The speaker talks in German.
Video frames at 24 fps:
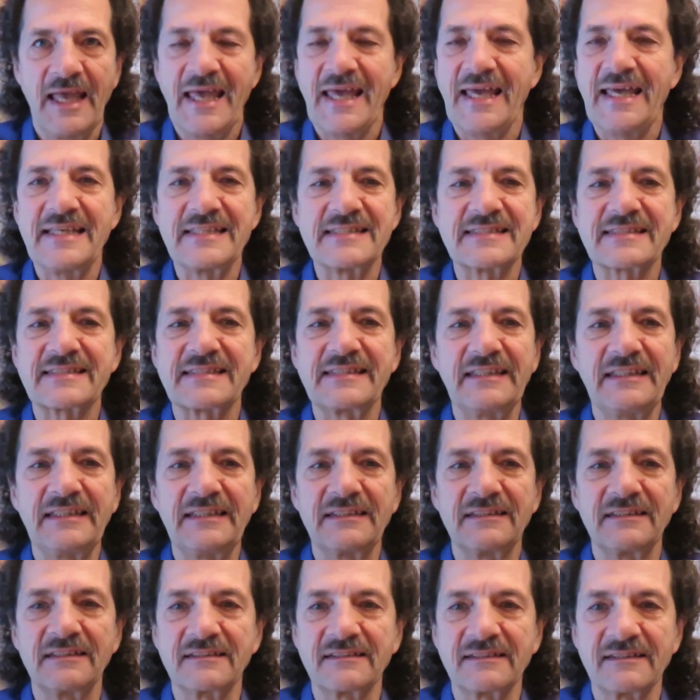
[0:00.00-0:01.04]
Es
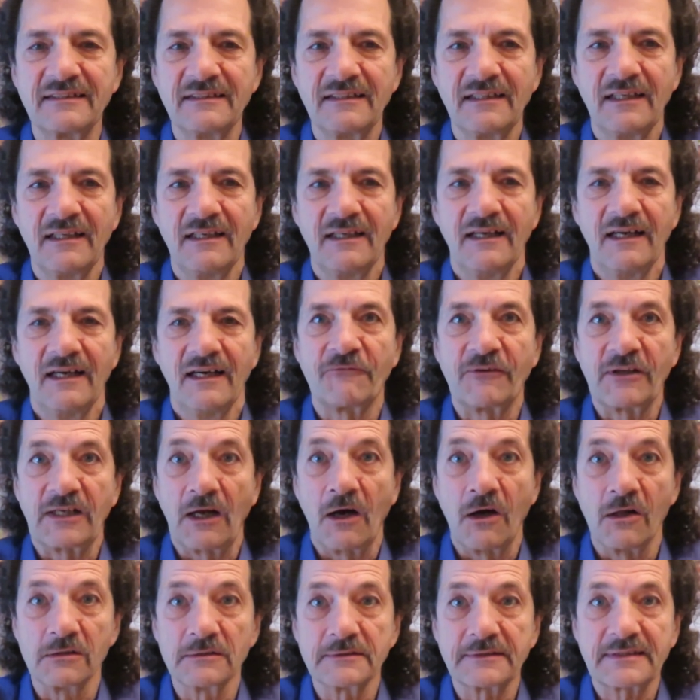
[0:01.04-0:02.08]
sind
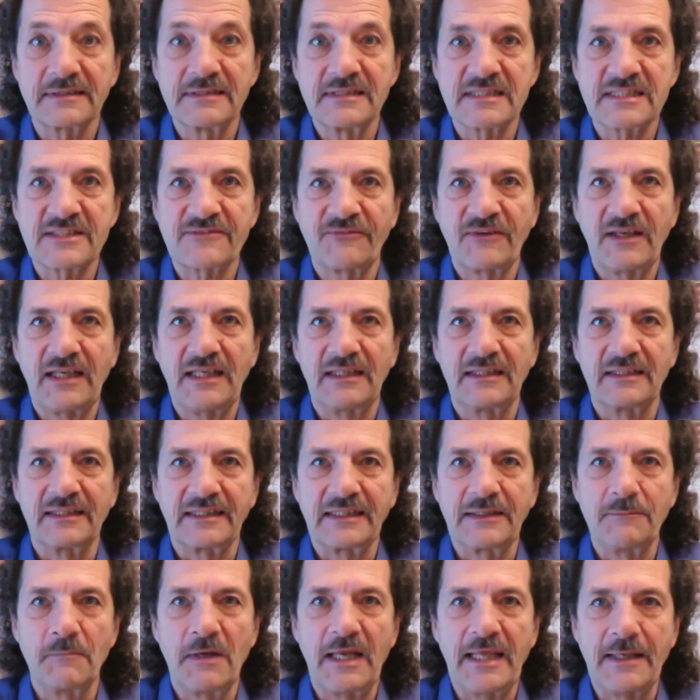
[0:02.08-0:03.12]
Verhaltensfehler
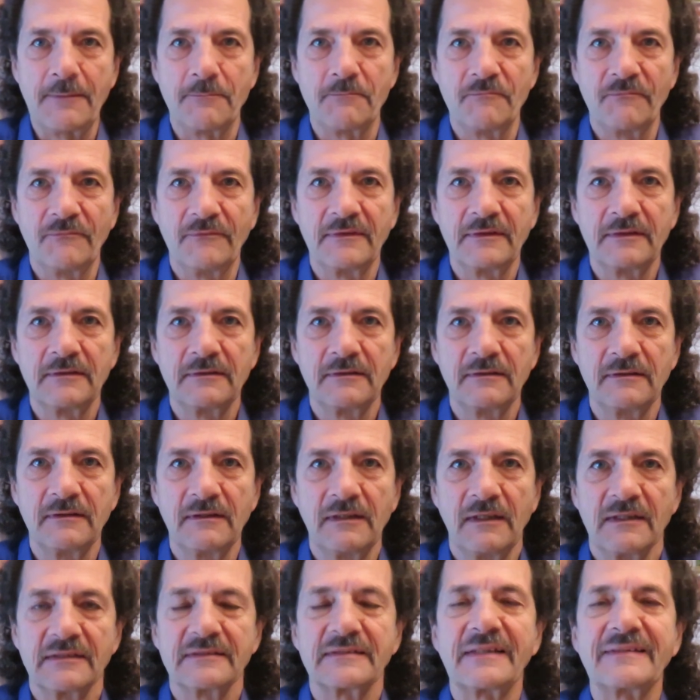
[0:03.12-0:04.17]
im Leben.
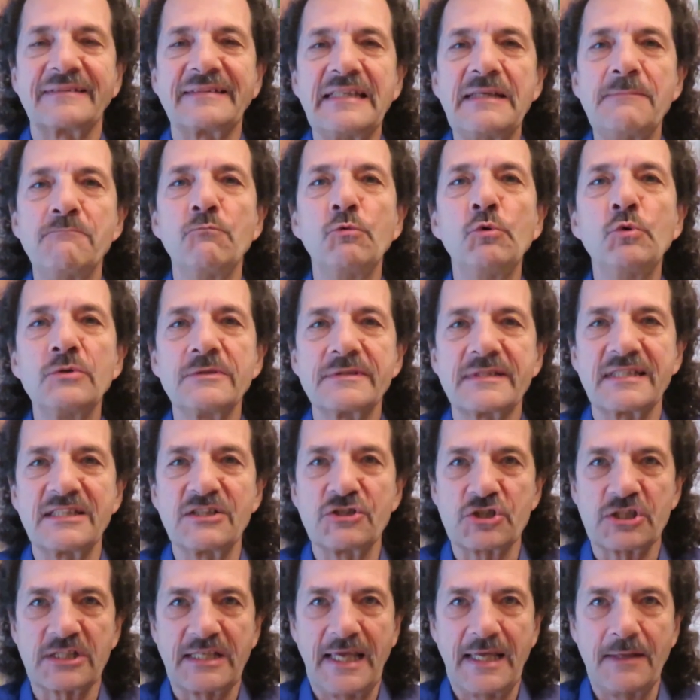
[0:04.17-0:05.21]
Das
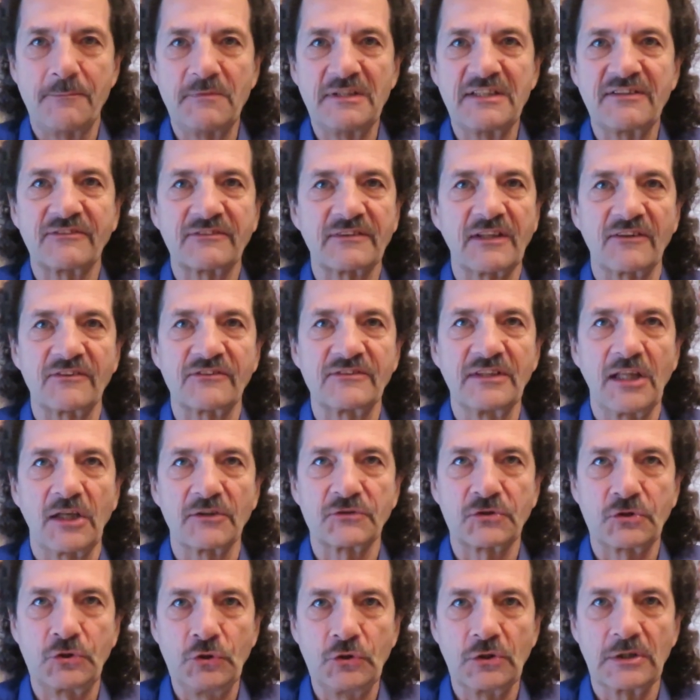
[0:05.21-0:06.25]
Immunsystem ist das
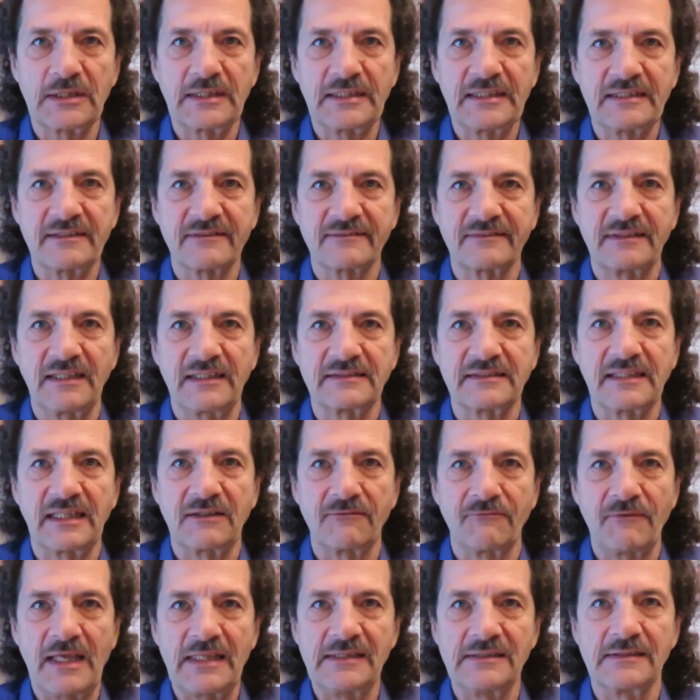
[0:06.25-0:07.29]
natürlichste
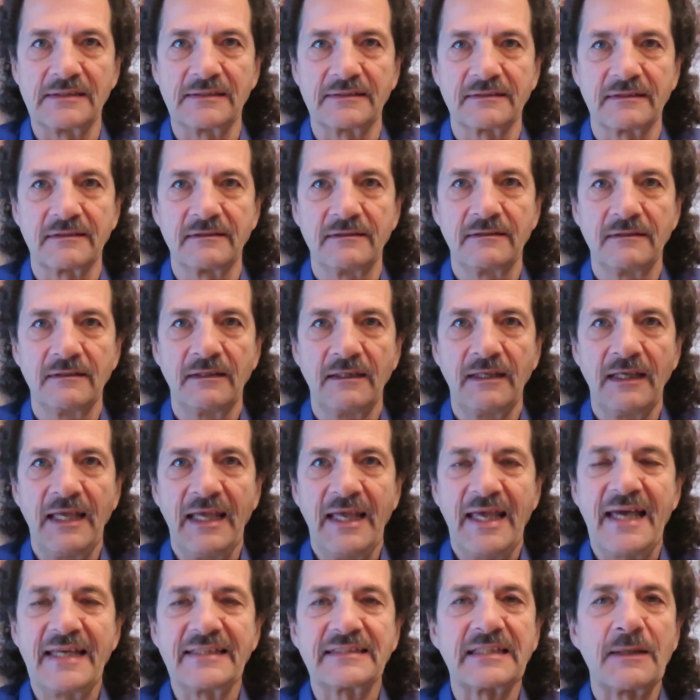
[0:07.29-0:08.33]
der Welt.
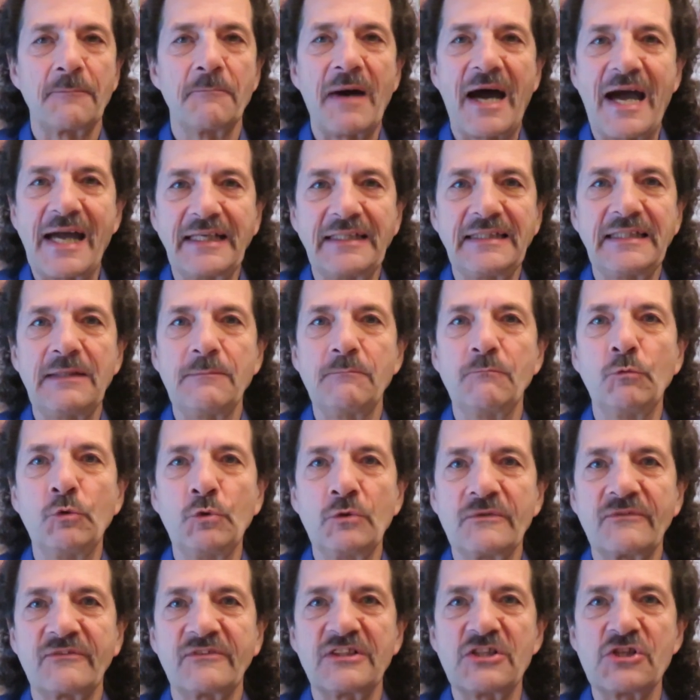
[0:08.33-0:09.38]
Hätte mein
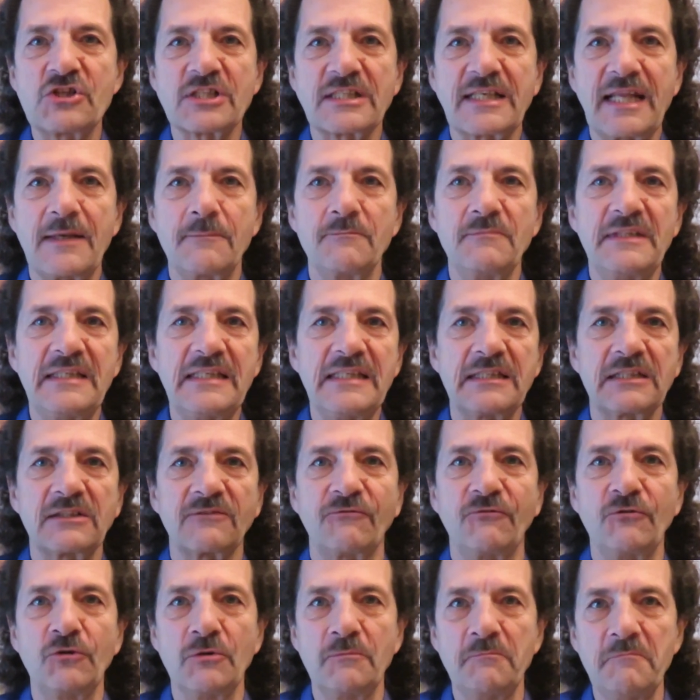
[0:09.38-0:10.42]
Immunsystem nicht
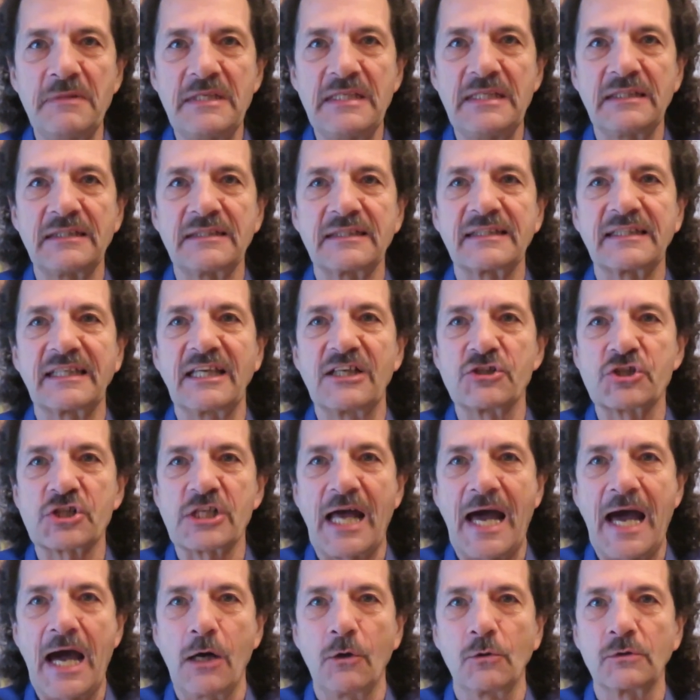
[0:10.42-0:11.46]
für mich
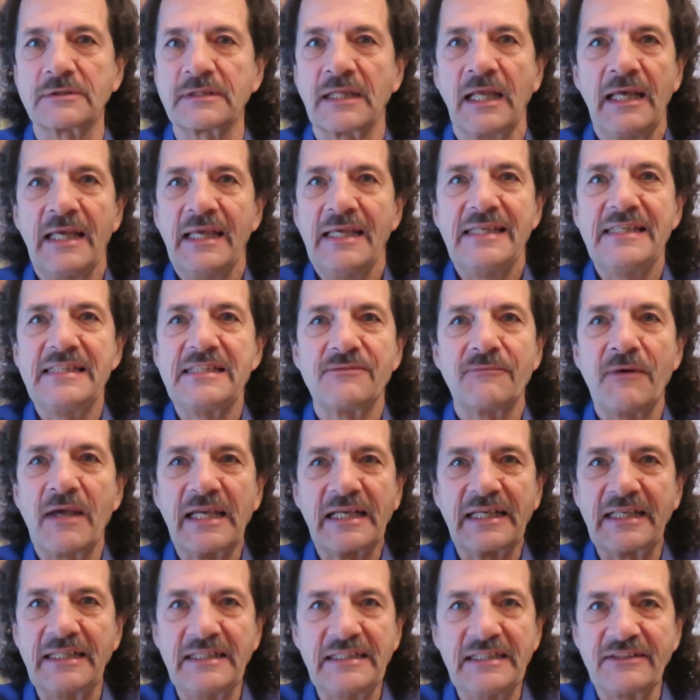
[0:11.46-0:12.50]
geschaut, ich
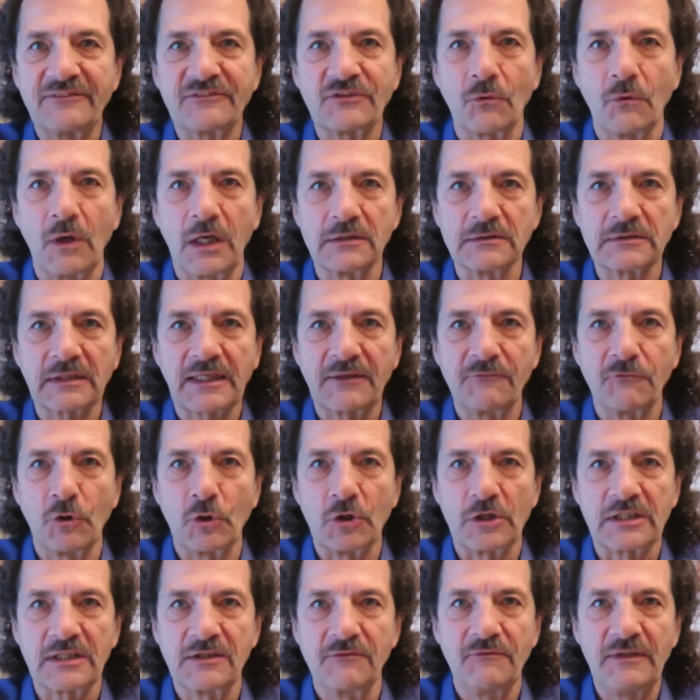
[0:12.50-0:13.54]
wäre nie so alt
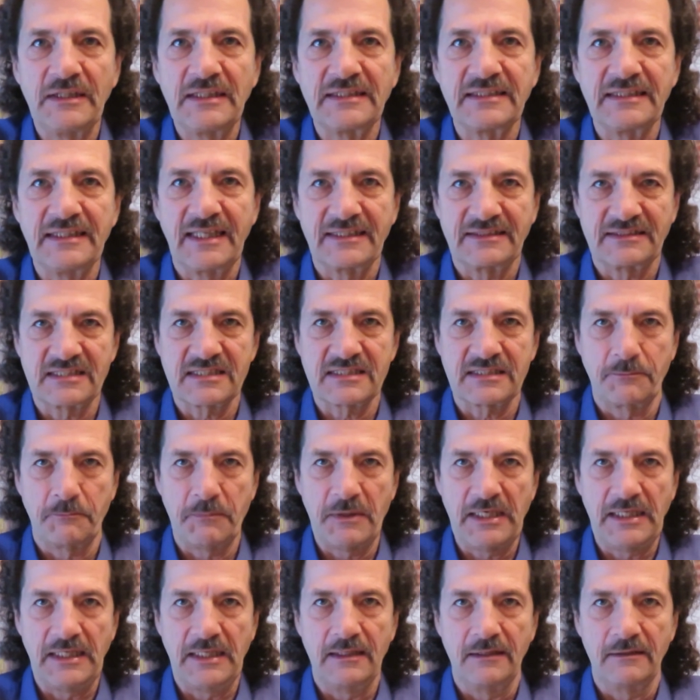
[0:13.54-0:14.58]
geworden, wie ich jetzt
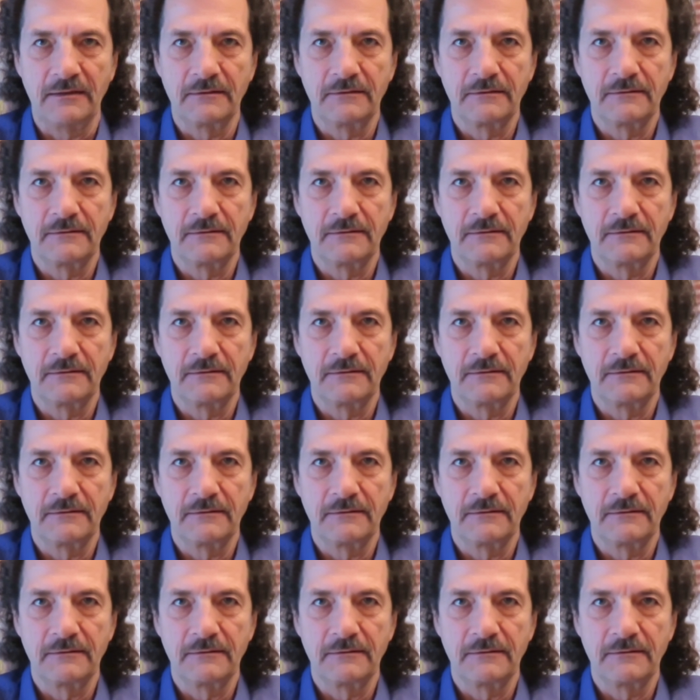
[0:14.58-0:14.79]
bin.